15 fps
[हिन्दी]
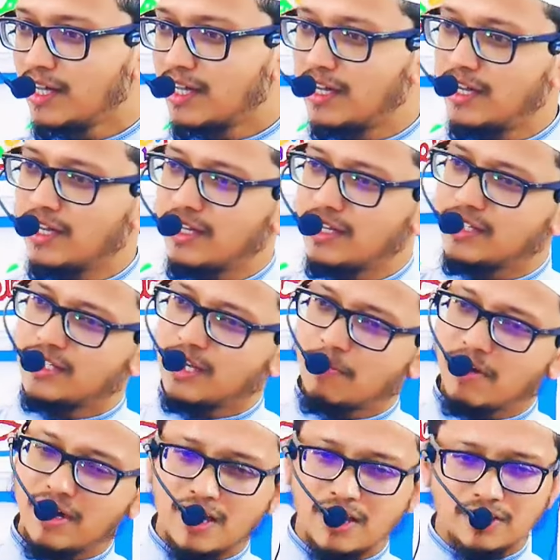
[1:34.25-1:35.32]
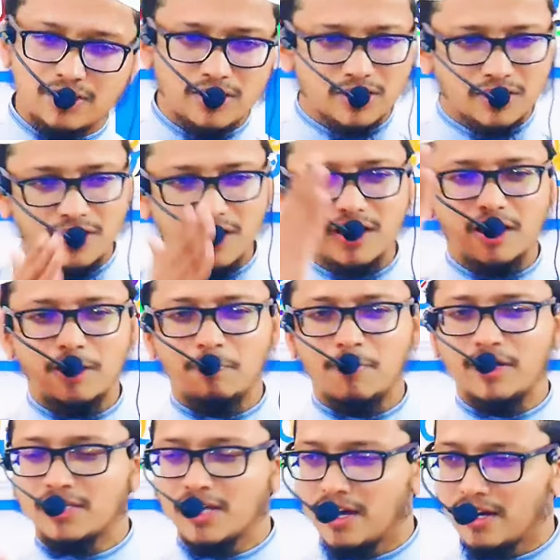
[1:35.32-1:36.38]
कि ज़माना जिस डगर
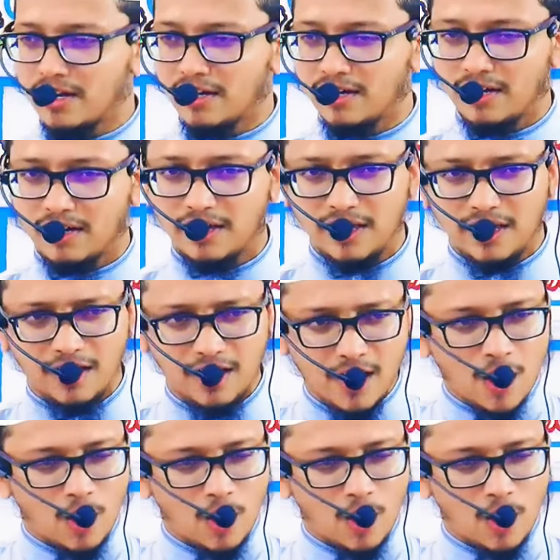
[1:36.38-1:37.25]
पर जा रहा है